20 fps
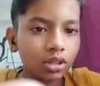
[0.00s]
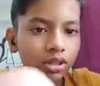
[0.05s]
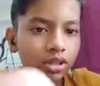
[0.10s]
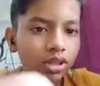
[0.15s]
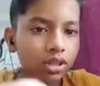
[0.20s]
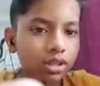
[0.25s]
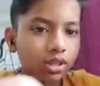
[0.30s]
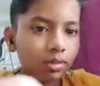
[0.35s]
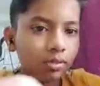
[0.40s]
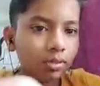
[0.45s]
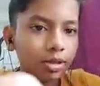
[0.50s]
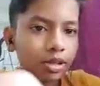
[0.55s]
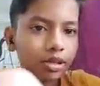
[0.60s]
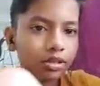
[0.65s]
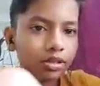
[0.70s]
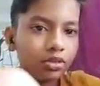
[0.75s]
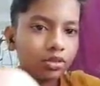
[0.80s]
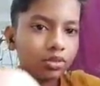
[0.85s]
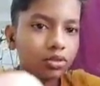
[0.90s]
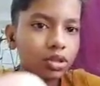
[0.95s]
जैसा
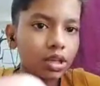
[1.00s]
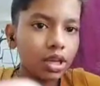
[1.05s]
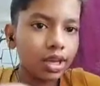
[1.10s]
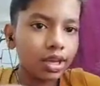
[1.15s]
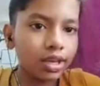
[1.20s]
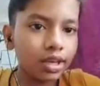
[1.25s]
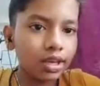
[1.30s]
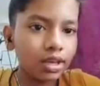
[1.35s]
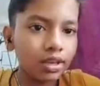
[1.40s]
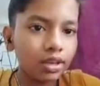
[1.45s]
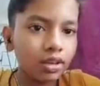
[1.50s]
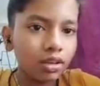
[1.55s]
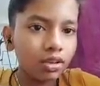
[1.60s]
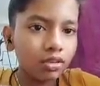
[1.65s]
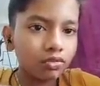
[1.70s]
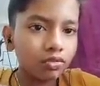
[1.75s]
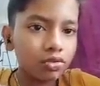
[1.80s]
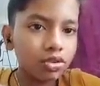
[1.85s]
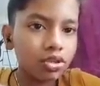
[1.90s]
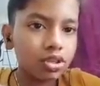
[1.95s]
मैंने सोचा है
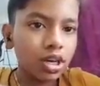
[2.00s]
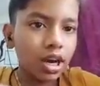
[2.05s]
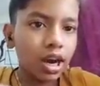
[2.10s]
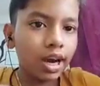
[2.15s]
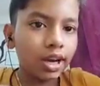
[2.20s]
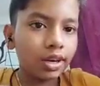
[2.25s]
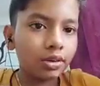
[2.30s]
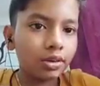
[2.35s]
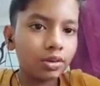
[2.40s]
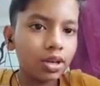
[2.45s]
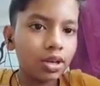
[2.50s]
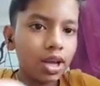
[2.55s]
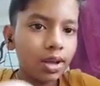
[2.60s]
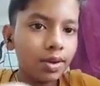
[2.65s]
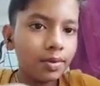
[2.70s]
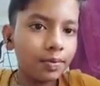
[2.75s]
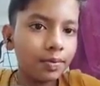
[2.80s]
वो स्टार्ट होगा